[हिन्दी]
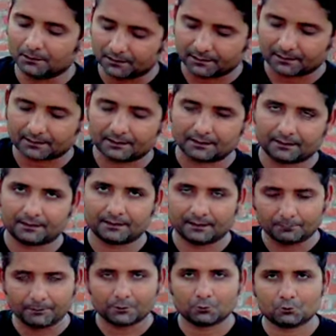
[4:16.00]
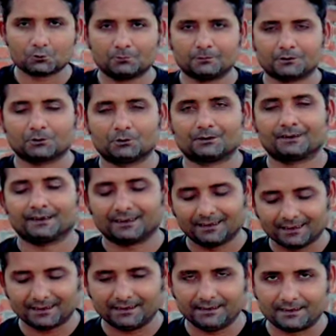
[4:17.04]
मिलती रहेंगी धन्यवाद दोस्तों वीडियो
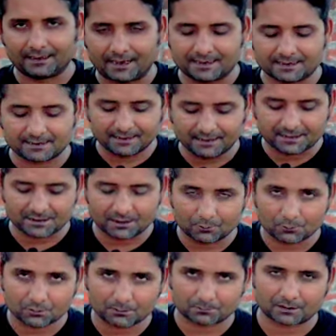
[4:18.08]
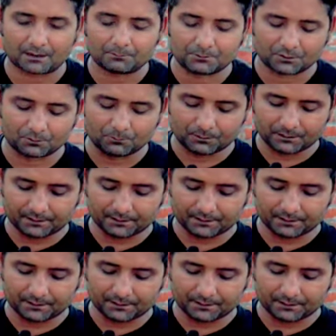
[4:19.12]
देखने के लिए लाइक शेयर चैनल को सब्सक्राइब जरूर